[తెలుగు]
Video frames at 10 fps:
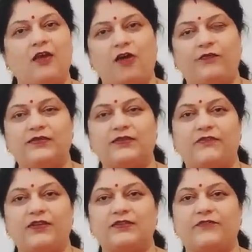
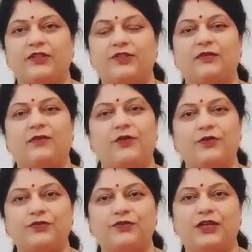ఆఫీస్కి వేసుకువెళ్తున్నాం
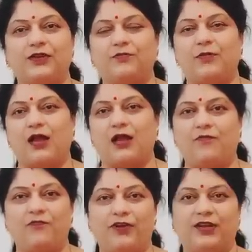అడుగుతున్నారు మా
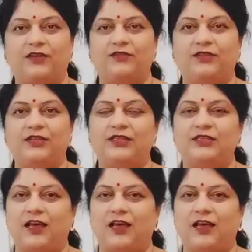కంఫర్ట్గా ఉంది